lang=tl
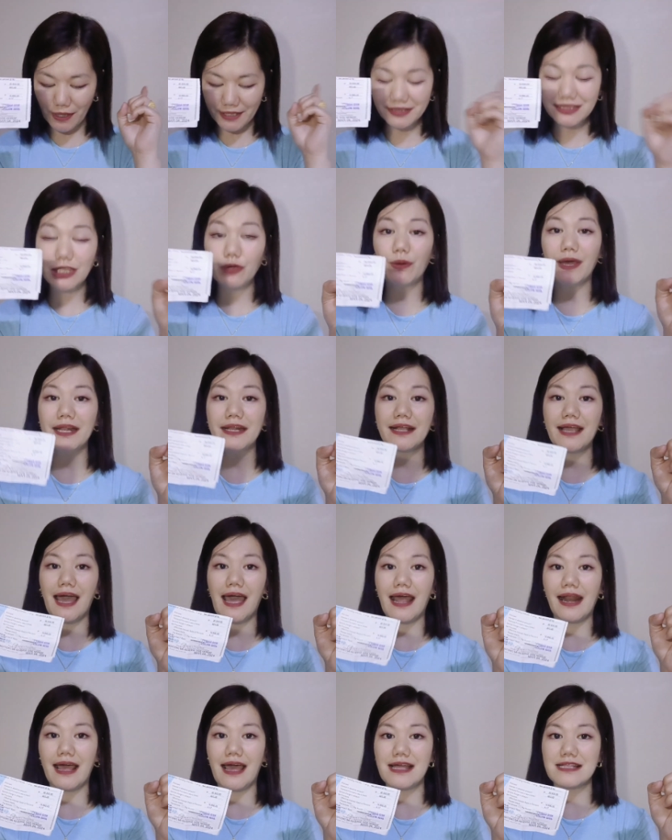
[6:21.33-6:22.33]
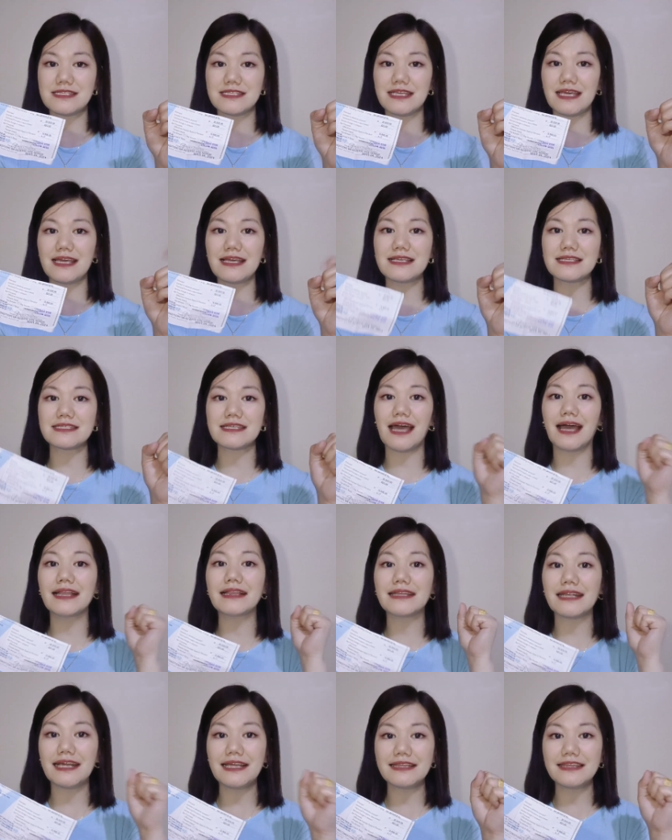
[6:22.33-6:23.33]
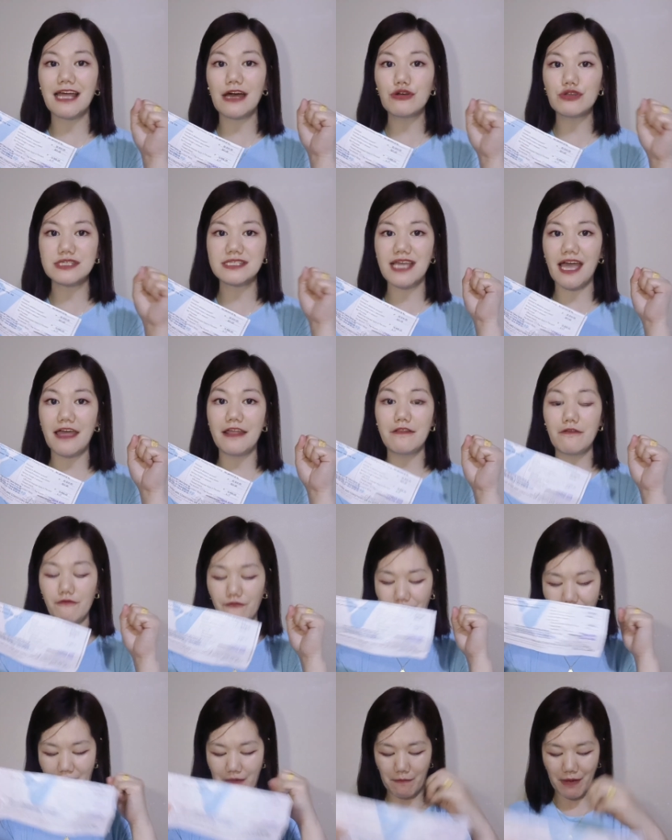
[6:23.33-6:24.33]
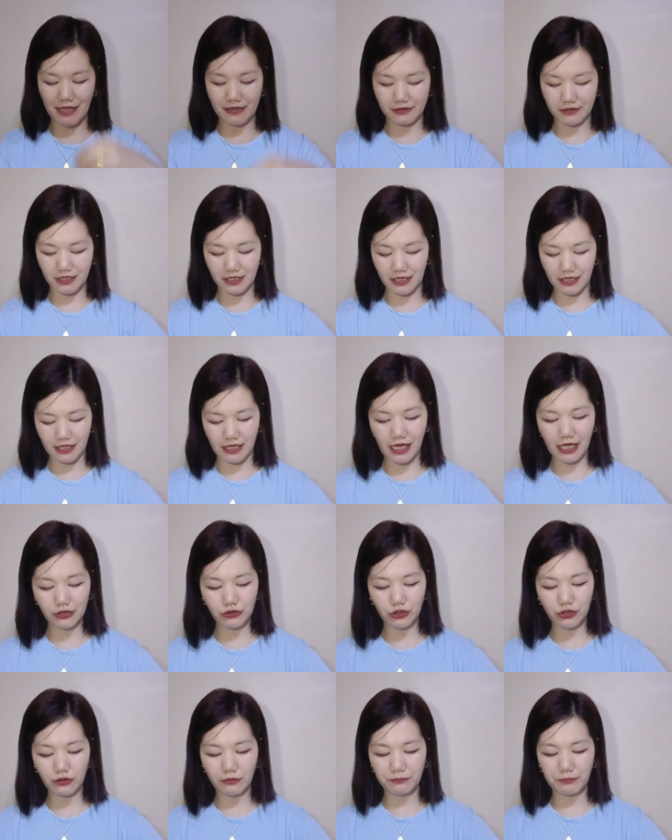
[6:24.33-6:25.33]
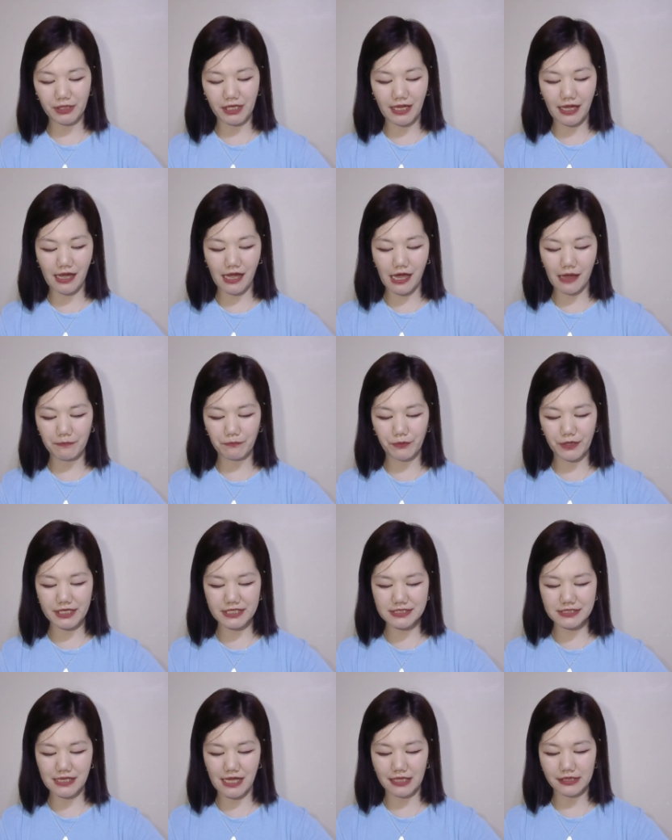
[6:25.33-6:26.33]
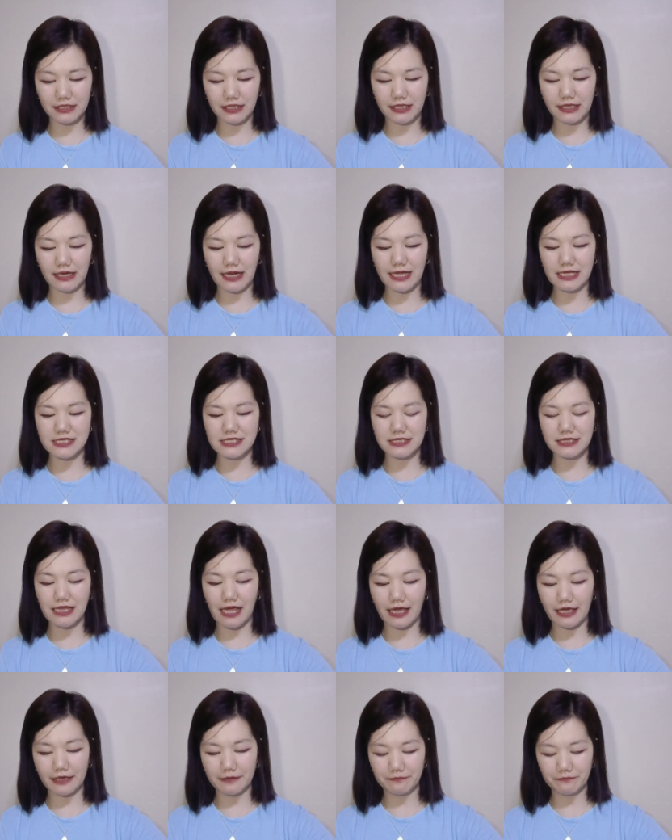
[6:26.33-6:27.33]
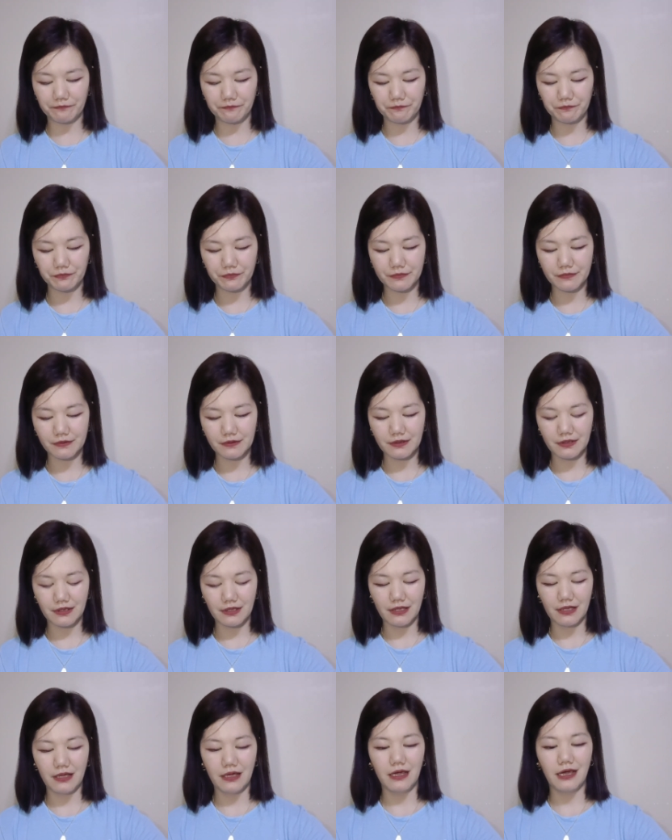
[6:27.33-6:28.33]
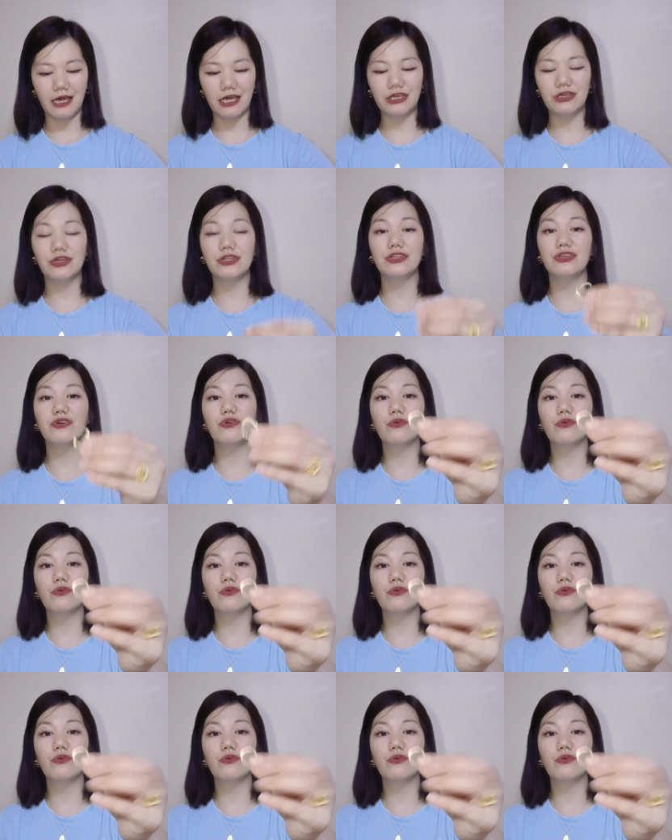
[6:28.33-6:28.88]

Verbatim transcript: 21 carats is at 3,500. Ito yung pina-appraise natin last time. Ayun,